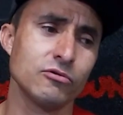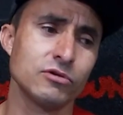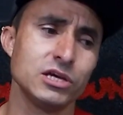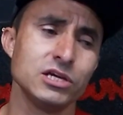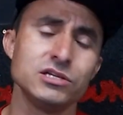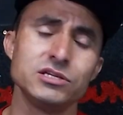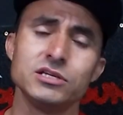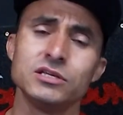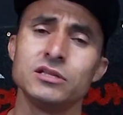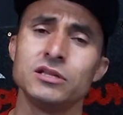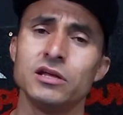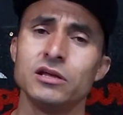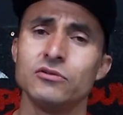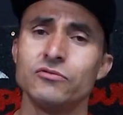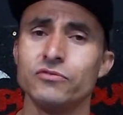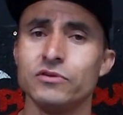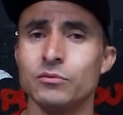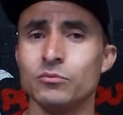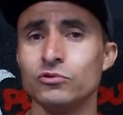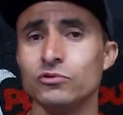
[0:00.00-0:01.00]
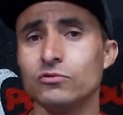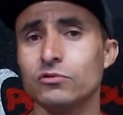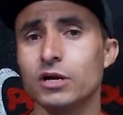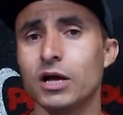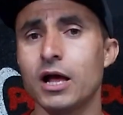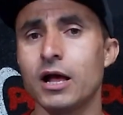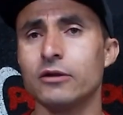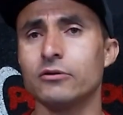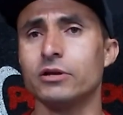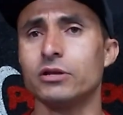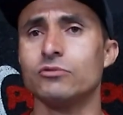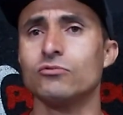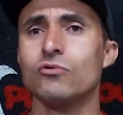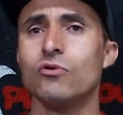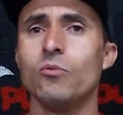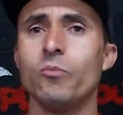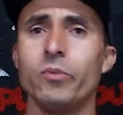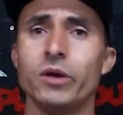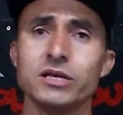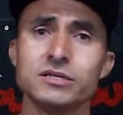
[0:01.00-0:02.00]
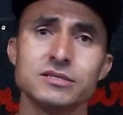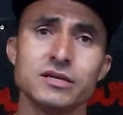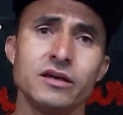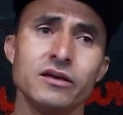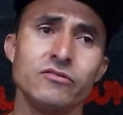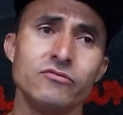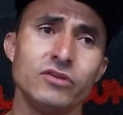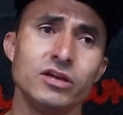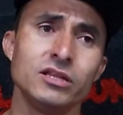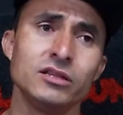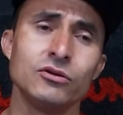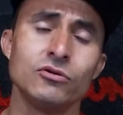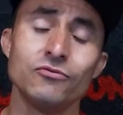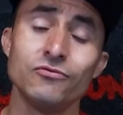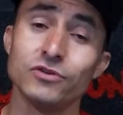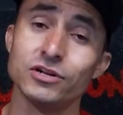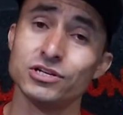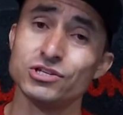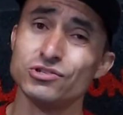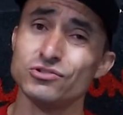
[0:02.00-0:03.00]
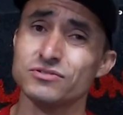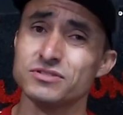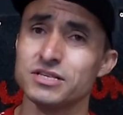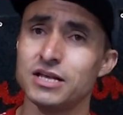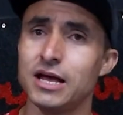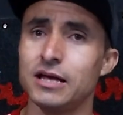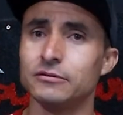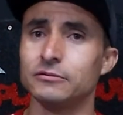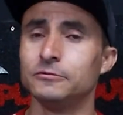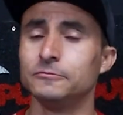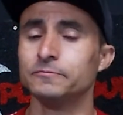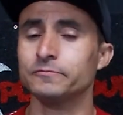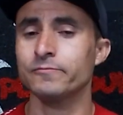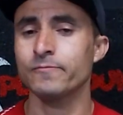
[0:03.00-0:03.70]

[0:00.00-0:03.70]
o kit inteiro fica muito caro, aí não compensa revender um falante usado.